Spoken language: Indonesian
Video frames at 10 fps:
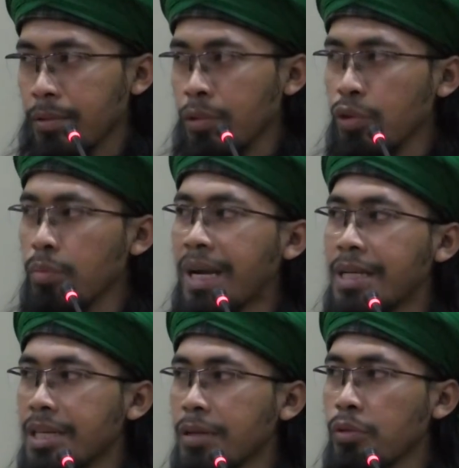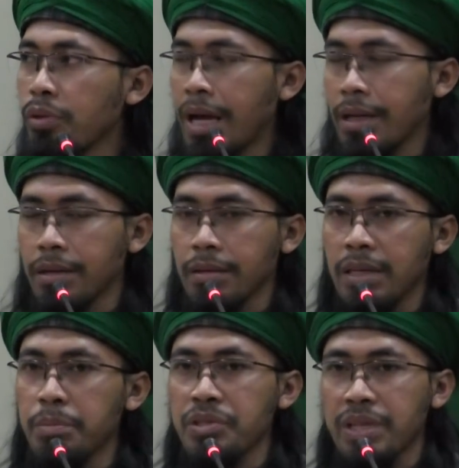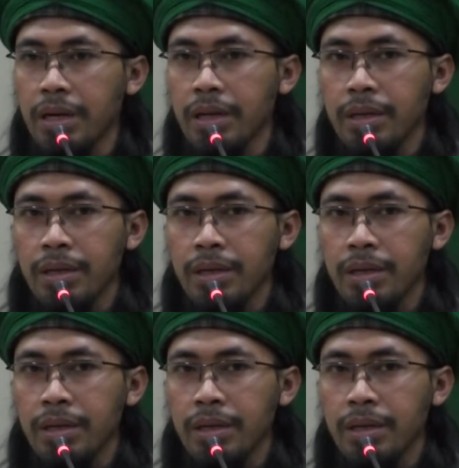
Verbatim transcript: untuk mengajar Quran di Mesir.